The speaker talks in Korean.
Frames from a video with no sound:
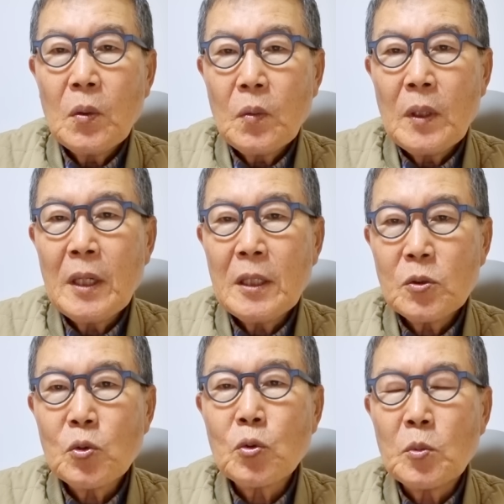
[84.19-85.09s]
왜
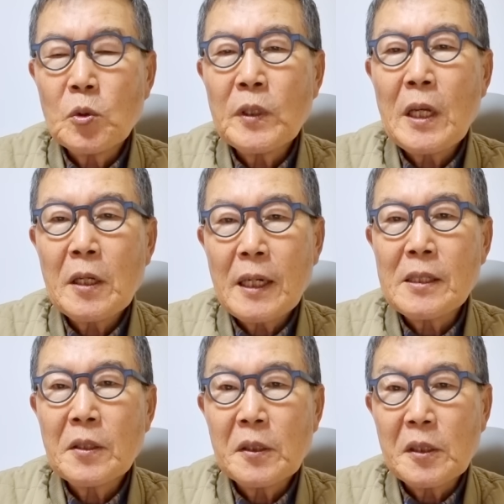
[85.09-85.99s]
죽음으로
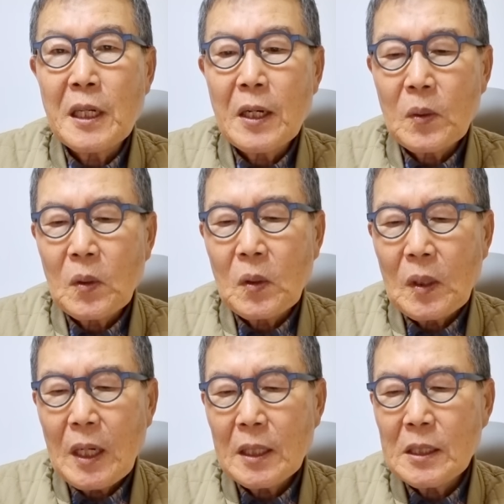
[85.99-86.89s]
데려가셨느냐고
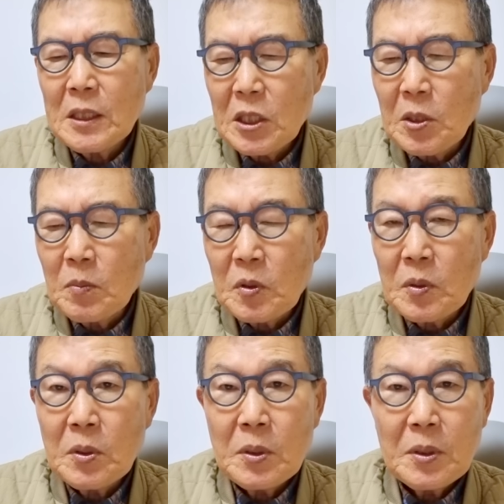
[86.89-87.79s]
하는
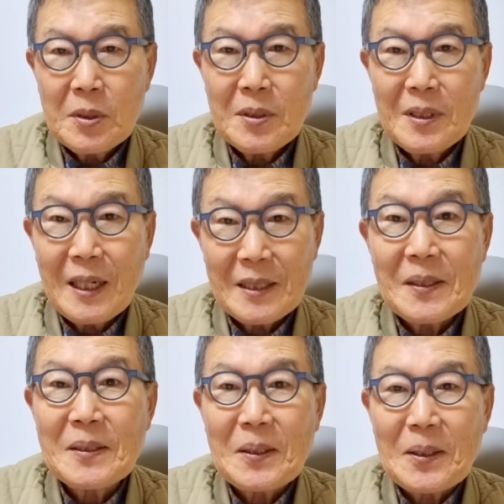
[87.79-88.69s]
질문을
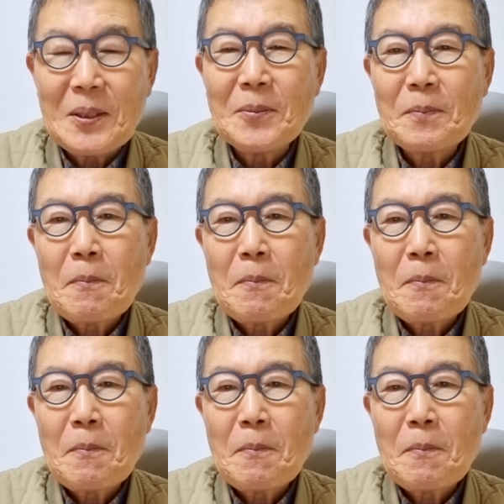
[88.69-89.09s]
하셨어요.